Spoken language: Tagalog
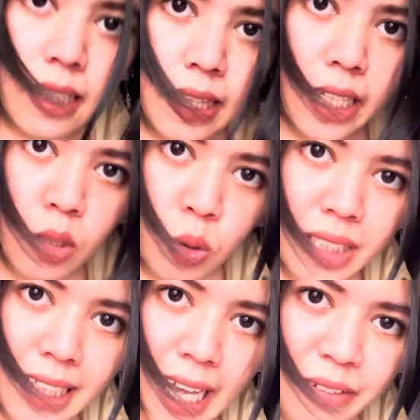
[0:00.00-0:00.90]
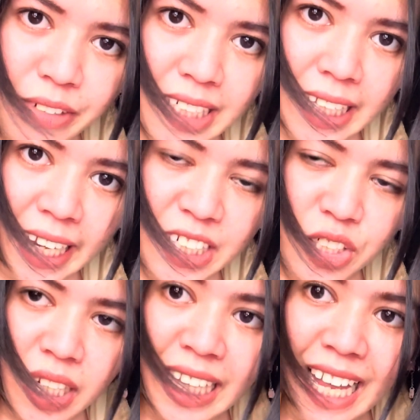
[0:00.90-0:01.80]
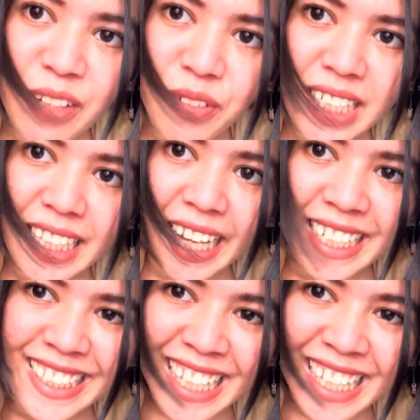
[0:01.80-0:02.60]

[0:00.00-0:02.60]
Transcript: take note, Clivin Klein siya. Clivin Klein.